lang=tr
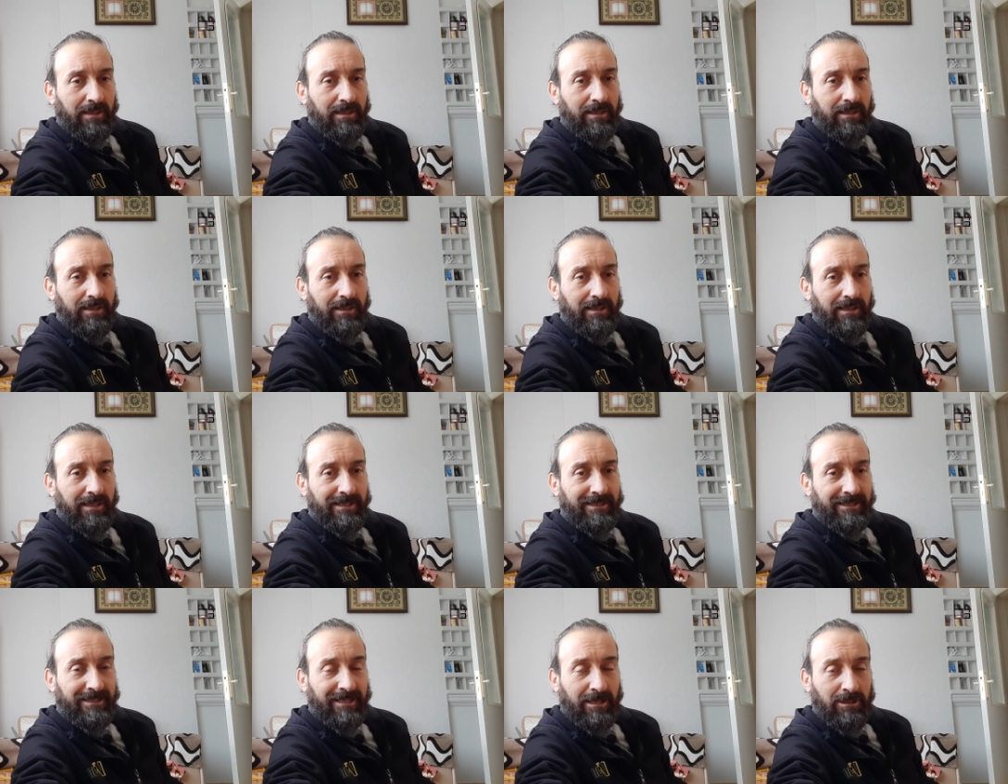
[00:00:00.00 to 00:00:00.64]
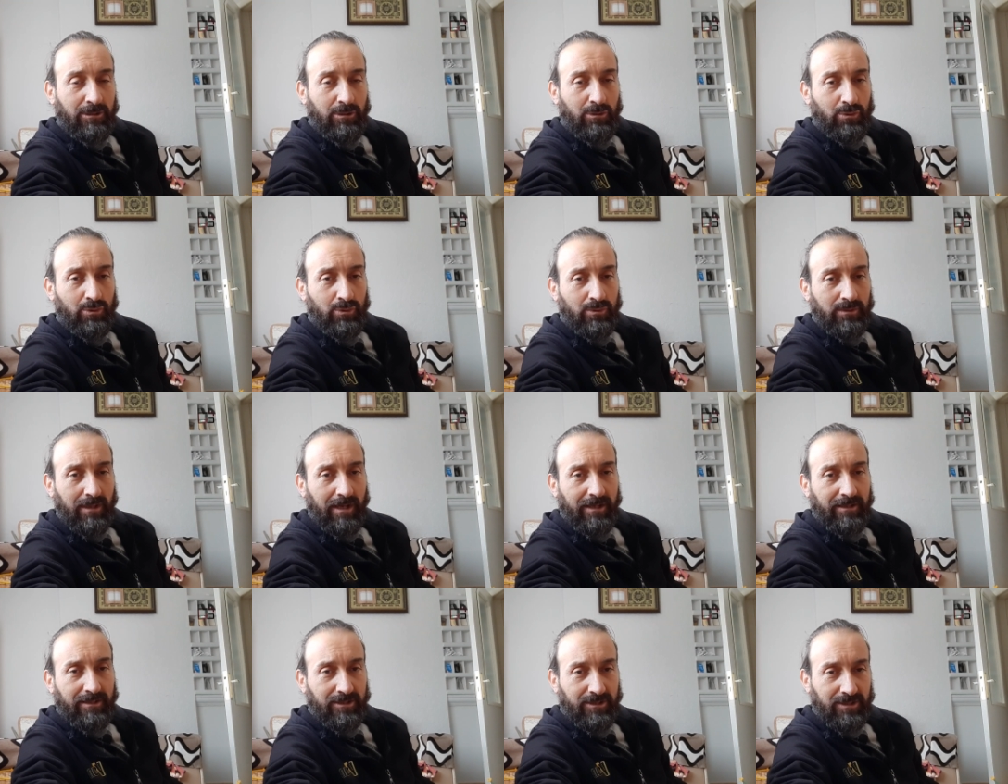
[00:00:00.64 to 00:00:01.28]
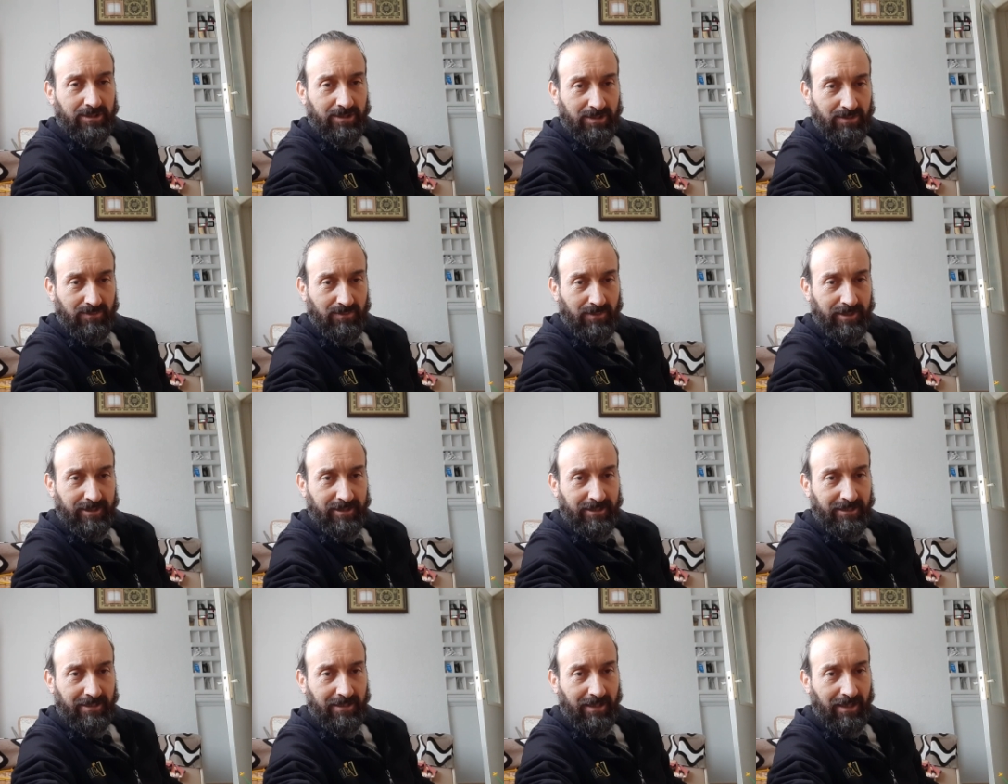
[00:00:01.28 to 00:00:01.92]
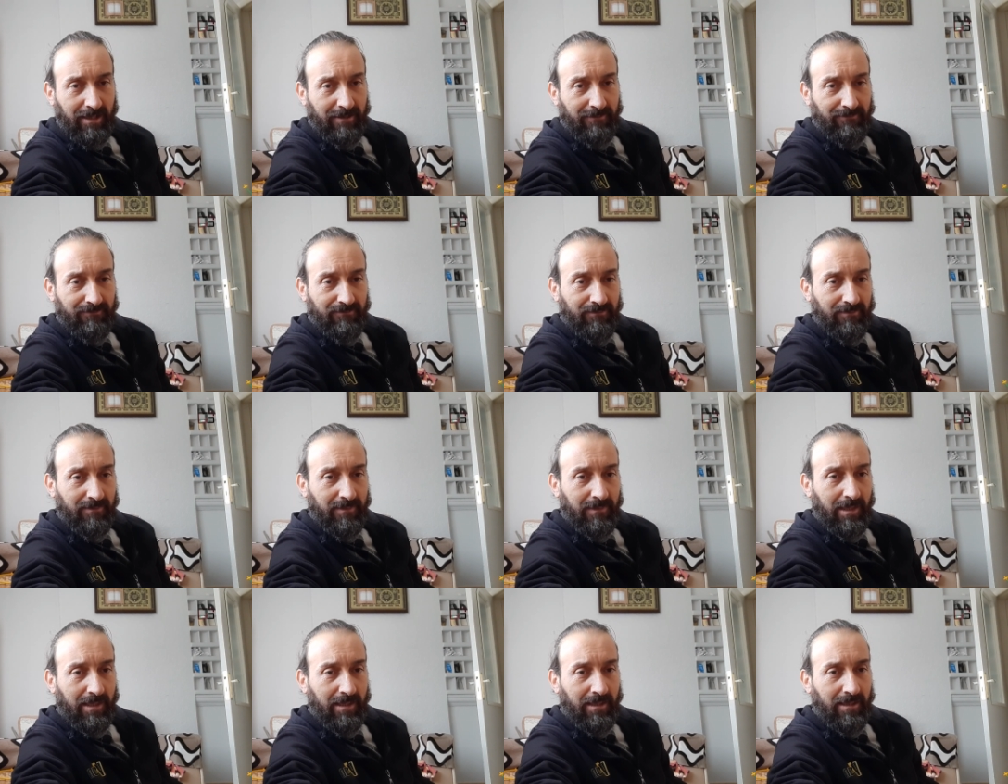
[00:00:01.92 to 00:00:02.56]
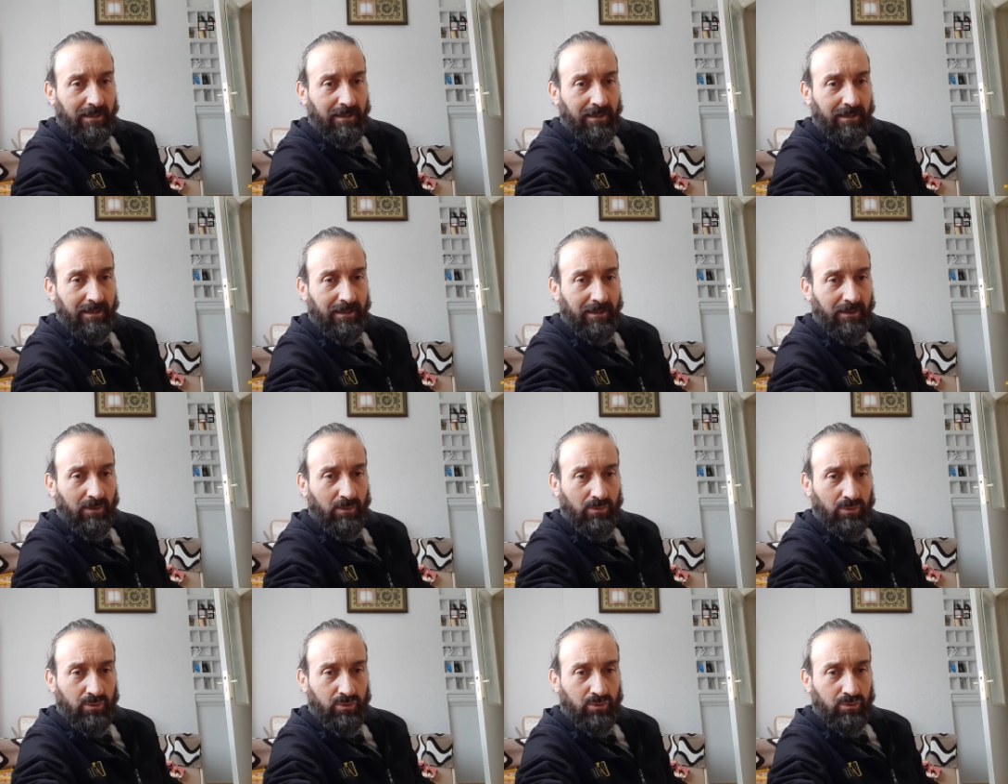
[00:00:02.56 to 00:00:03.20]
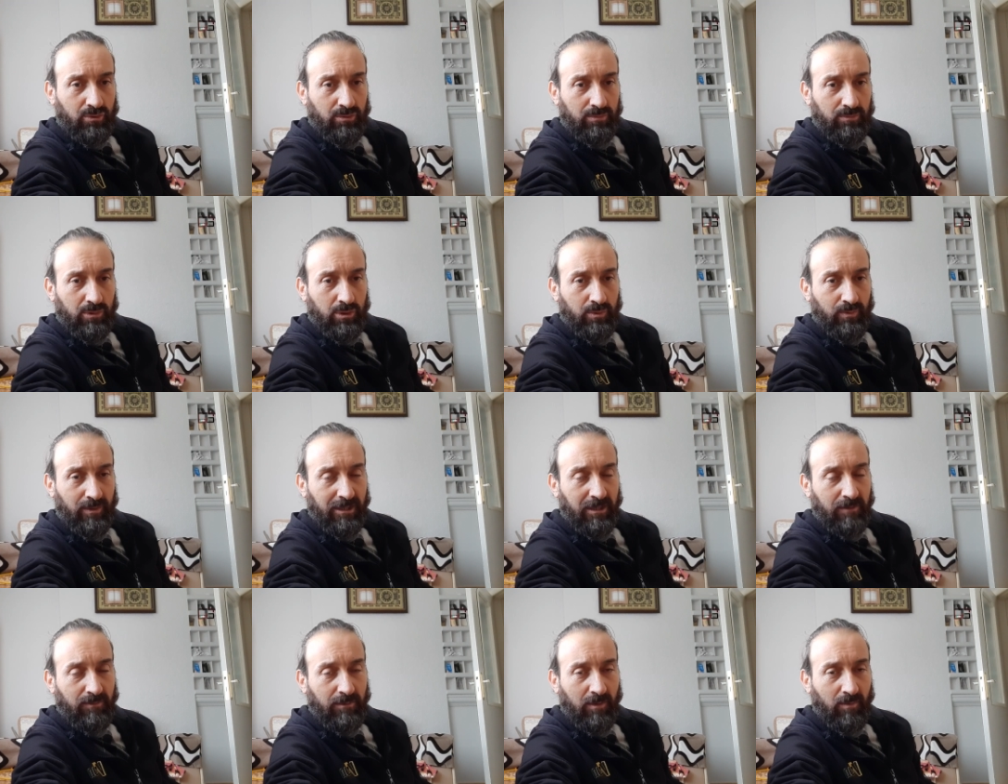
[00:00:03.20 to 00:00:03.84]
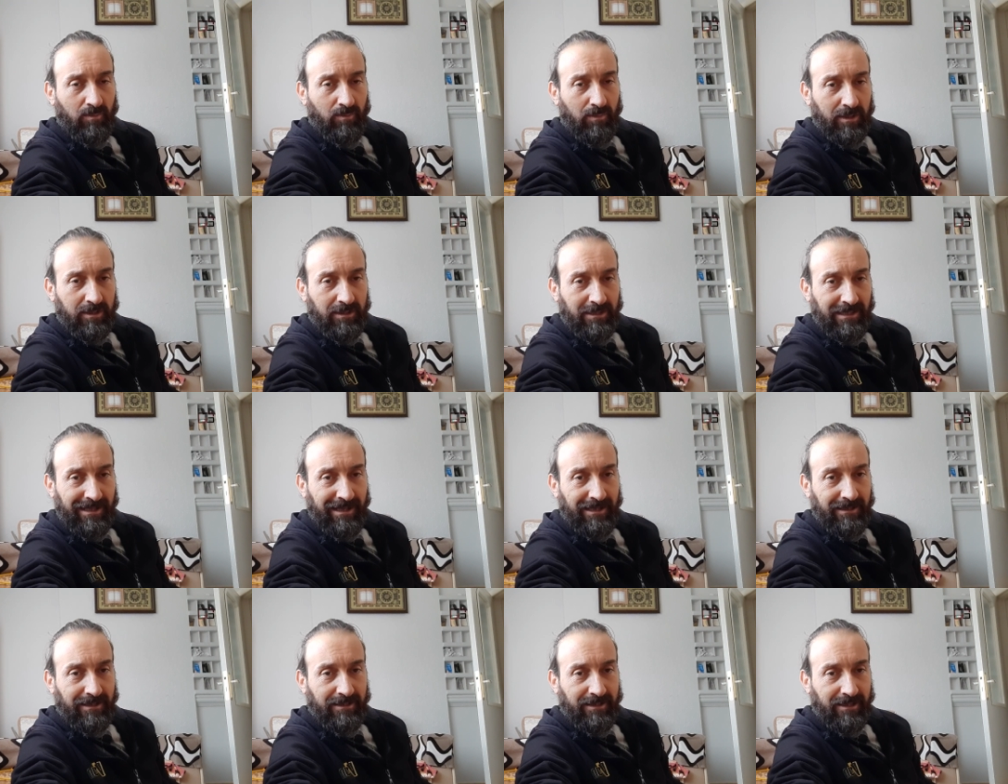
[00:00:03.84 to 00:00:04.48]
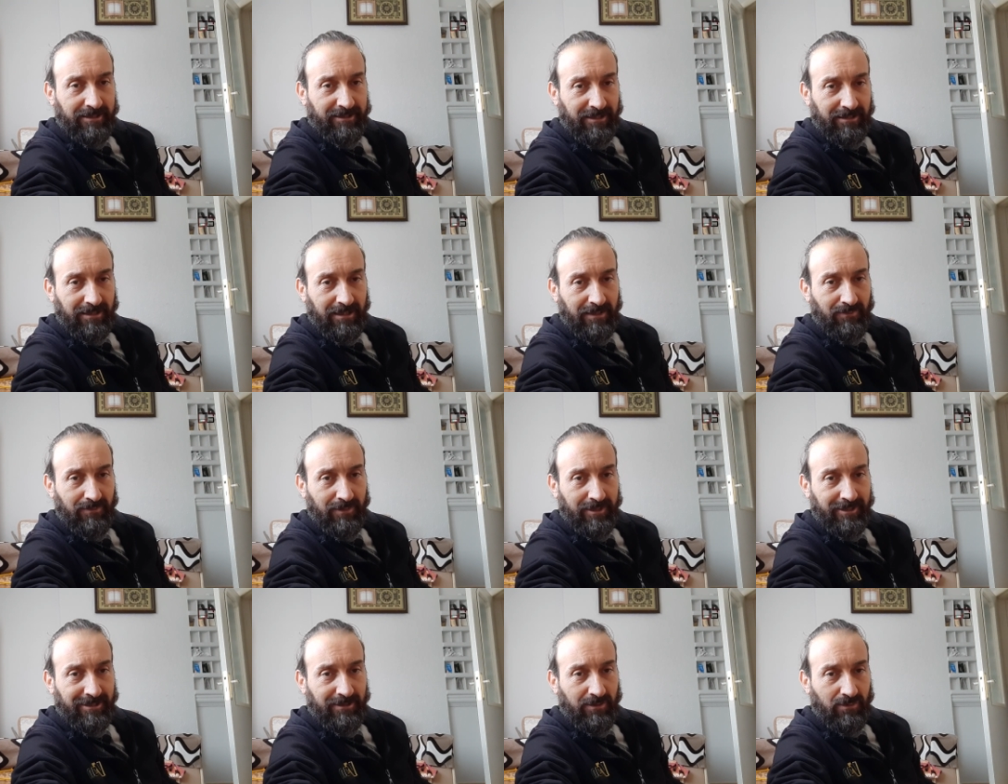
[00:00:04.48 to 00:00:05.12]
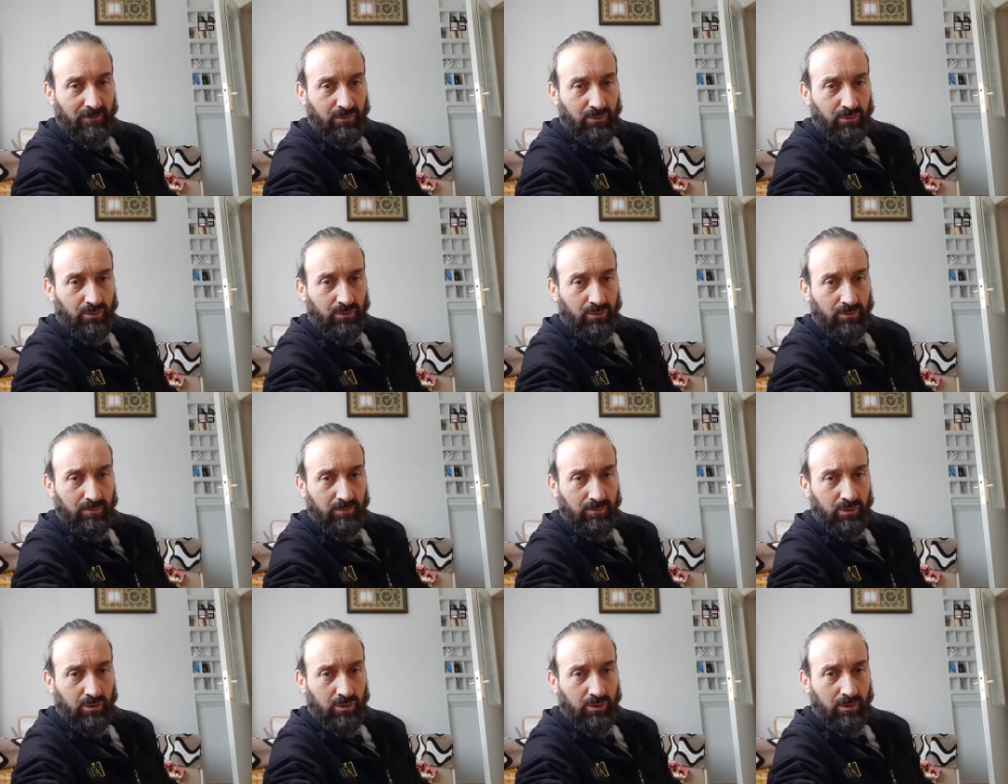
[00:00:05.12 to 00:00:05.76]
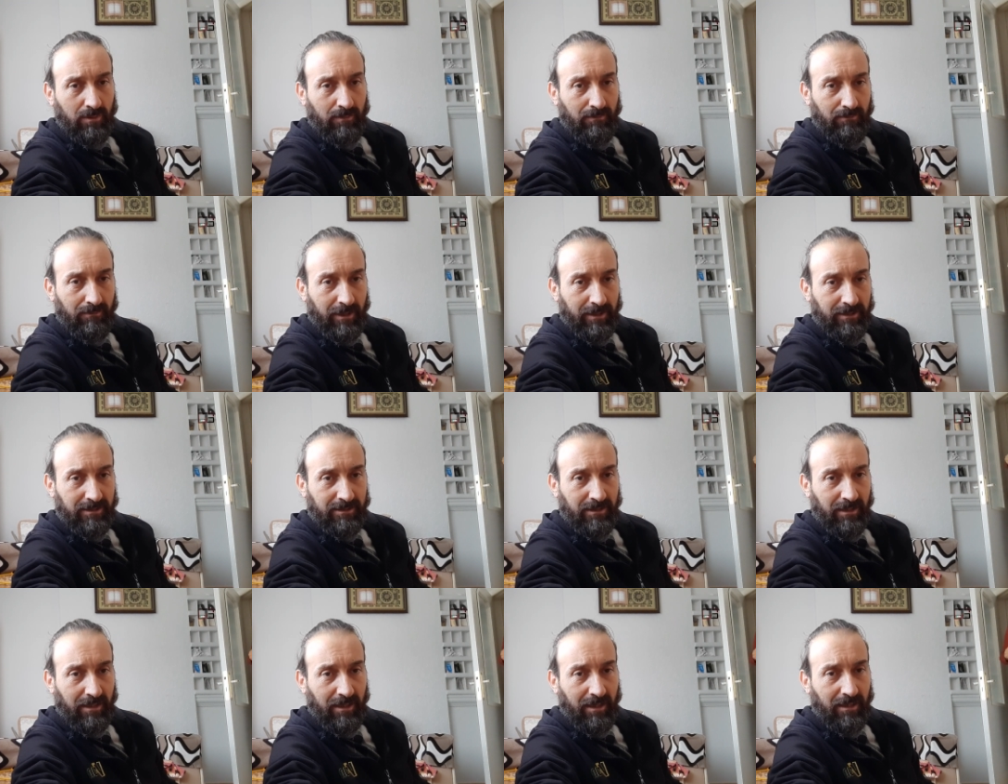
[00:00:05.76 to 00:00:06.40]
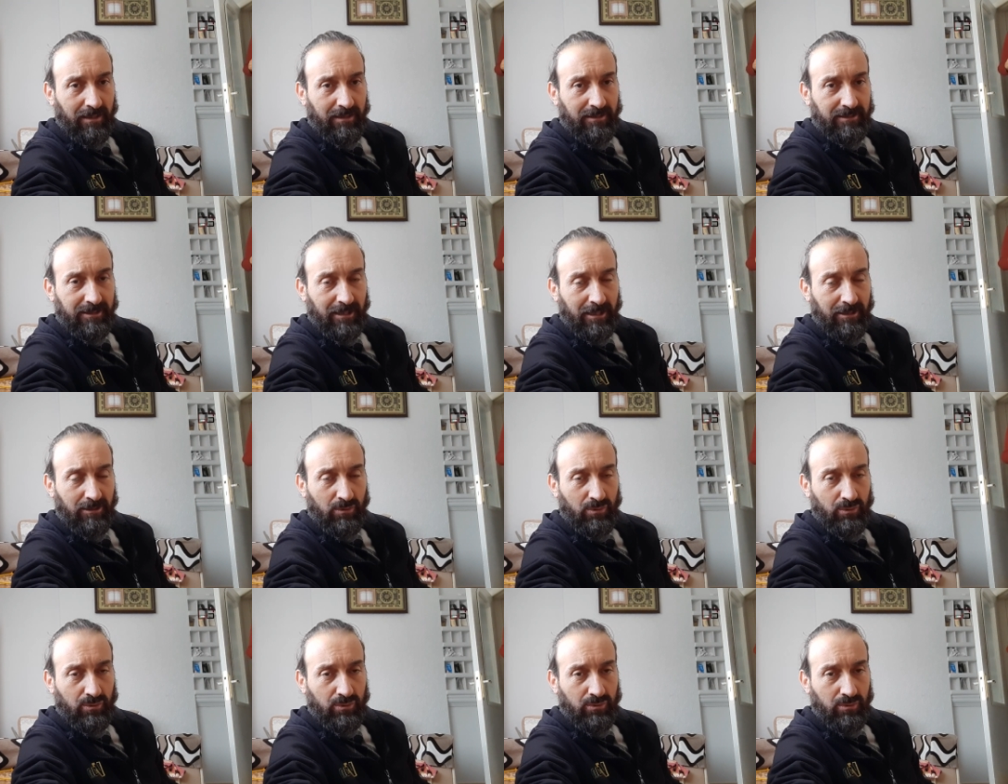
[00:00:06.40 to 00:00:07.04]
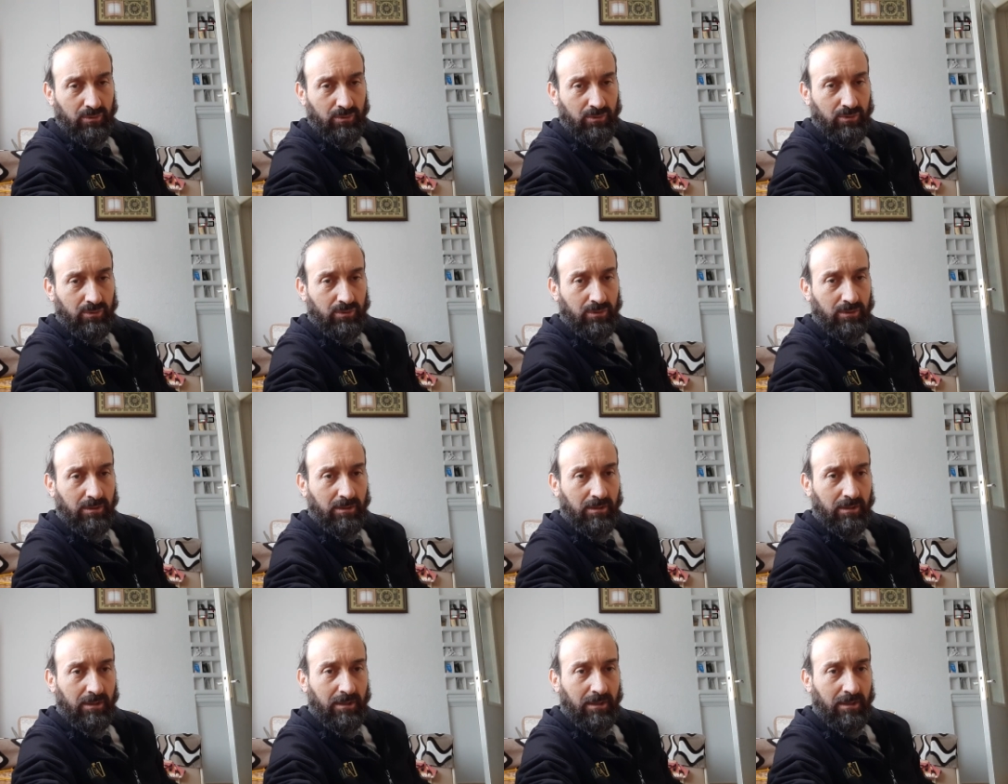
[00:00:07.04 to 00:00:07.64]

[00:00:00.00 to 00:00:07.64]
e, selülozun ayrıştırılmasıyla e, oluşturulmuş ve kimyevi maddelerle desteklenmesiyle oluşturulmuş maddeye selüloz diyoruz.